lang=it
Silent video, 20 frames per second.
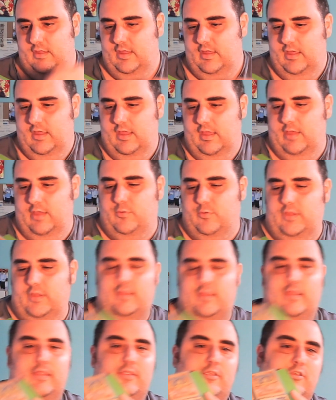E
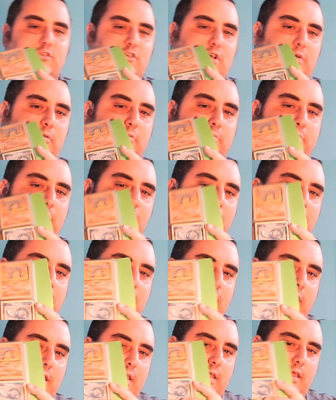quindi diciamo un po'...
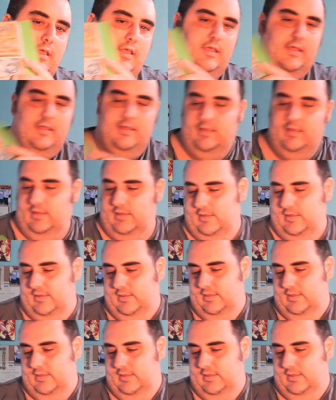Eh,